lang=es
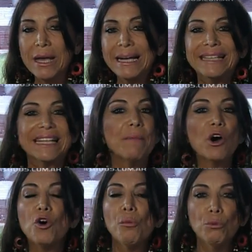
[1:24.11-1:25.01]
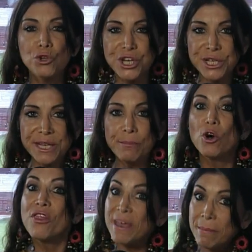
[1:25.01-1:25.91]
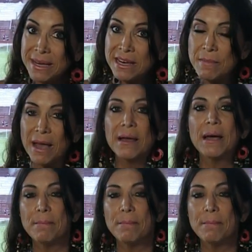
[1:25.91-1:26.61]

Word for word: que trabajó muchísimo, de mínima